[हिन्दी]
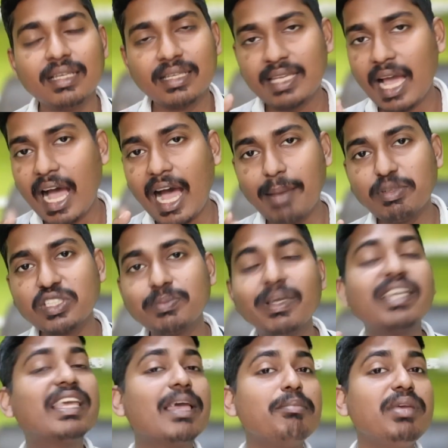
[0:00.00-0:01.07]
क्या हम
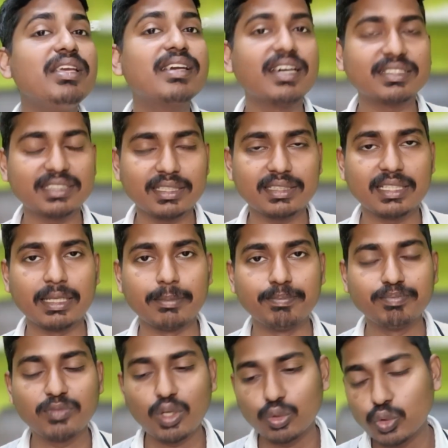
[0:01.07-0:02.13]
इसमें गेमिंग कर सकते हैं
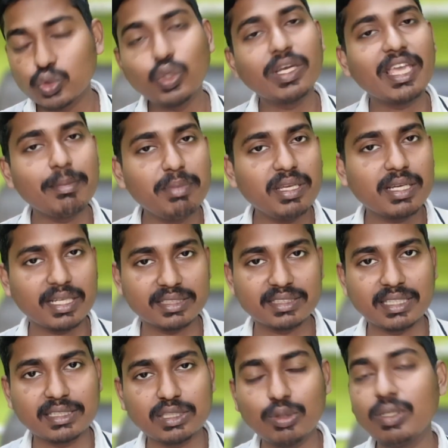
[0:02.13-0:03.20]
दोस्तों गेमिंग कर
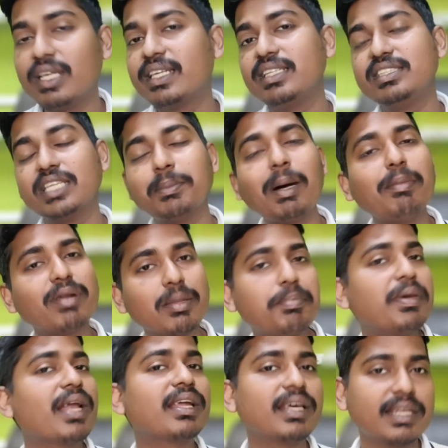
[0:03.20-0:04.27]
सकते हो लेकिन जब आप
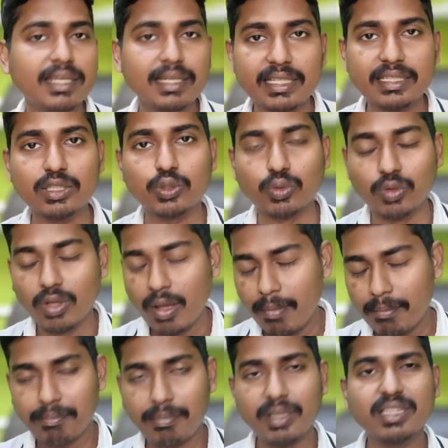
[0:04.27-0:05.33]
रिपेयर करके लेते
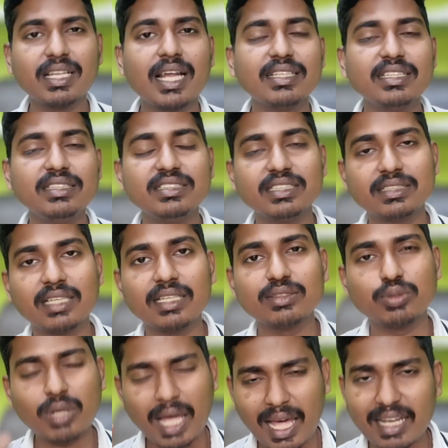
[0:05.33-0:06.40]
हो पंद्रह दिन जैसा
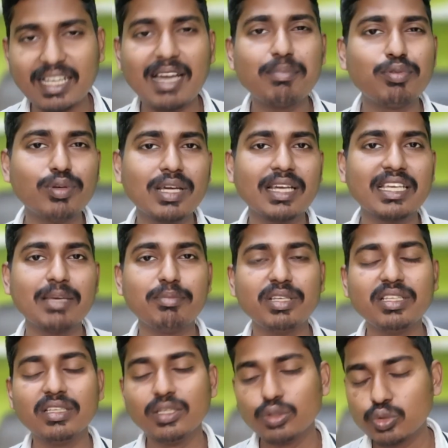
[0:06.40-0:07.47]
थोड़ा हल्का फुल्का
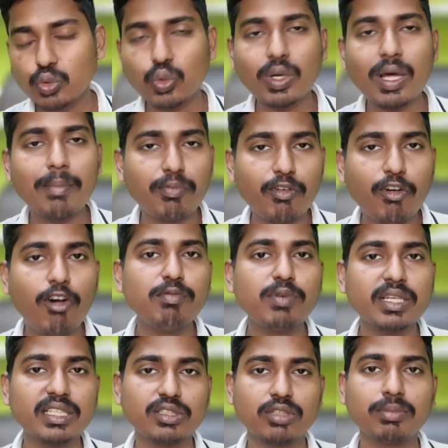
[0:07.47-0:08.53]
गेमिंग थोड़ा वॉर्म
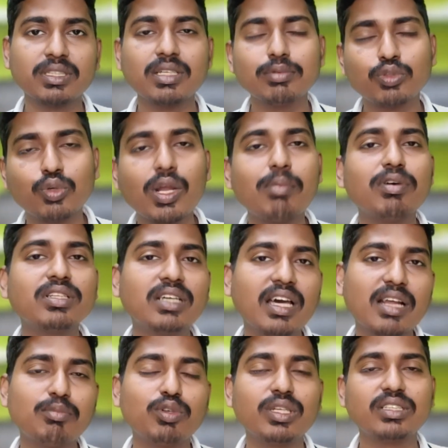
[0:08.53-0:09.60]
होने तक मतलब थोड़ा बहुत
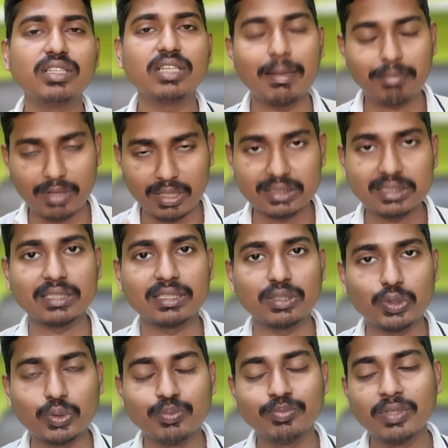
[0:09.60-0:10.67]
गर्म होने तक आप कर सकते हो